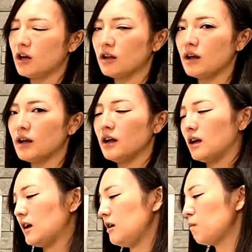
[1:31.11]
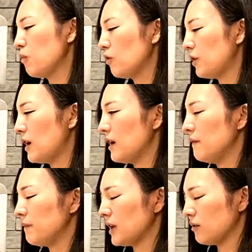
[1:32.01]
で、えー、一方で、
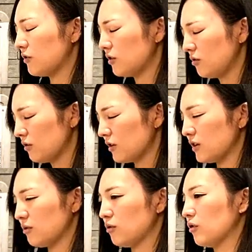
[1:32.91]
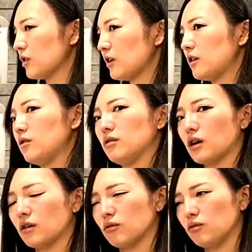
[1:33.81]
えー、普通のですね不動産不動産って
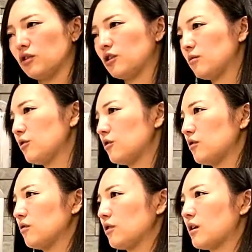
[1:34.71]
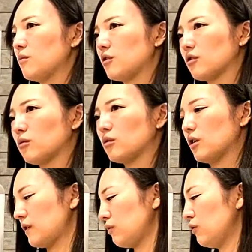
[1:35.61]
あの実物現物そのも
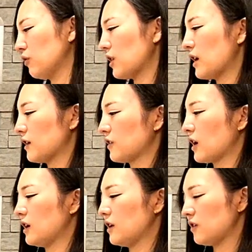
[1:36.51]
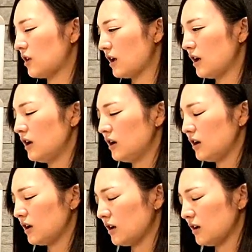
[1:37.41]
のは不動産扱いでして、
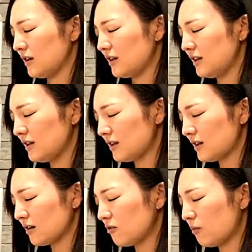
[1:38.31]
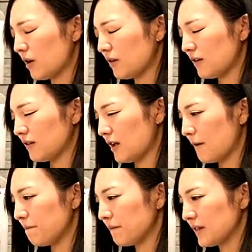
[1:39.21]
えー、信託の場合はです
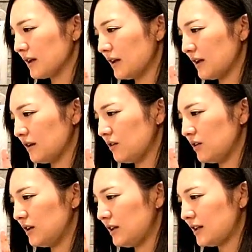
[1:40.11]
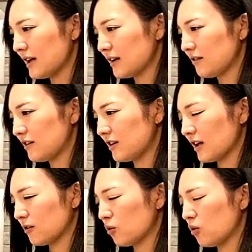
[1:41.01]
ね、えー、委託
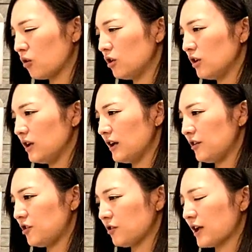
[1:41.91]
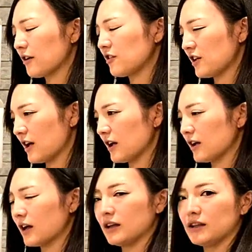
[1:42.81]
者と、えー、受託者
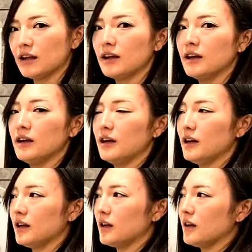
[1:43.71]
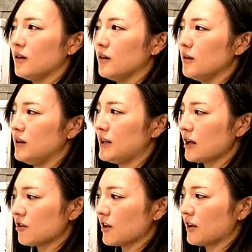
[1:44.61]
がいて、えー、委
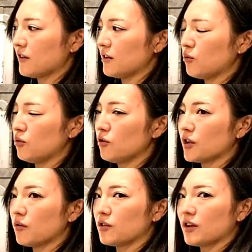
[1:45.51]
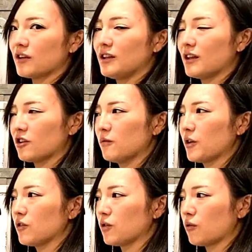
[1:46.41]
託者がですね不動産をじゃあ信託し
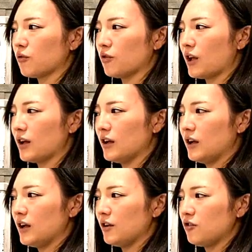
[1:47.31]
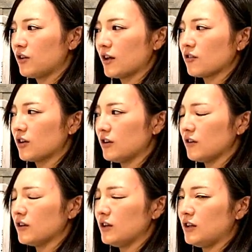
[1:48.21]
ますよってことで、えー、受託者にで
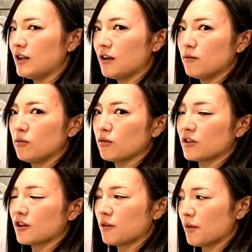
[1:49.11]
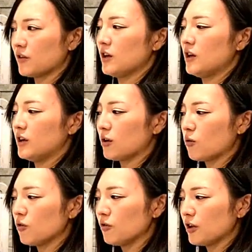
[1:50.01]
すね移転をさせます。で
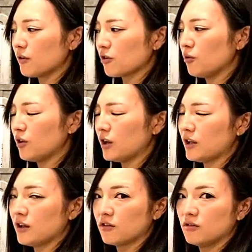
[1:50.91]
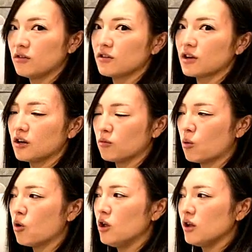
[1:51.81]
この時は所有権移転するんですけれど
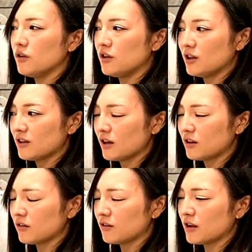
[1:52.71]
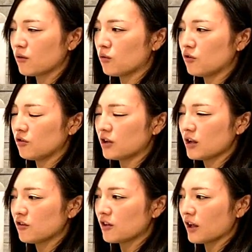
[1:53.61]
も、実際ですねこの受
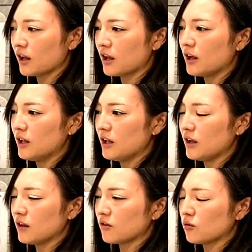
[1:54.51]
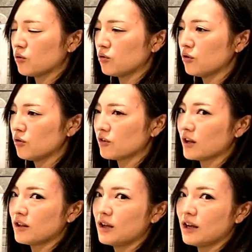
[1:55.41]
託者が、えー、その不動
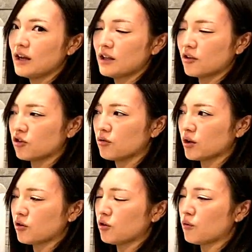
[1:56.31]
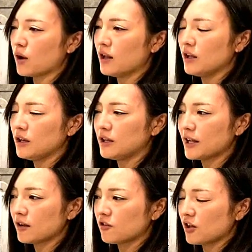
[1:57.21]
産で得た収益というのは委
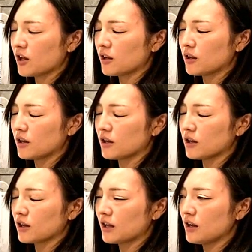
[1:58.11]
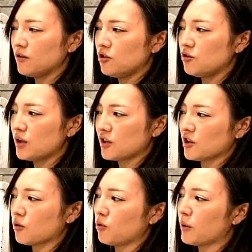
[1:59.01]
託者あ兼受益
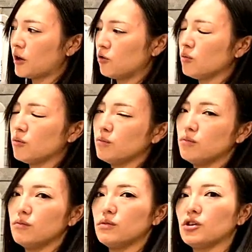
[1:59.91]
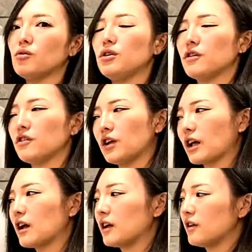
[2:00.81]
者と呼ばれる人にですね
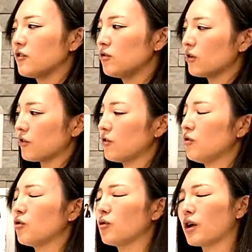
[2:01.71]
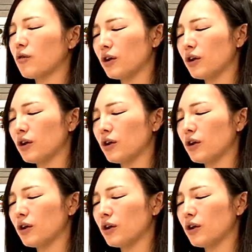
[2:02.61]
還元するのが通常なの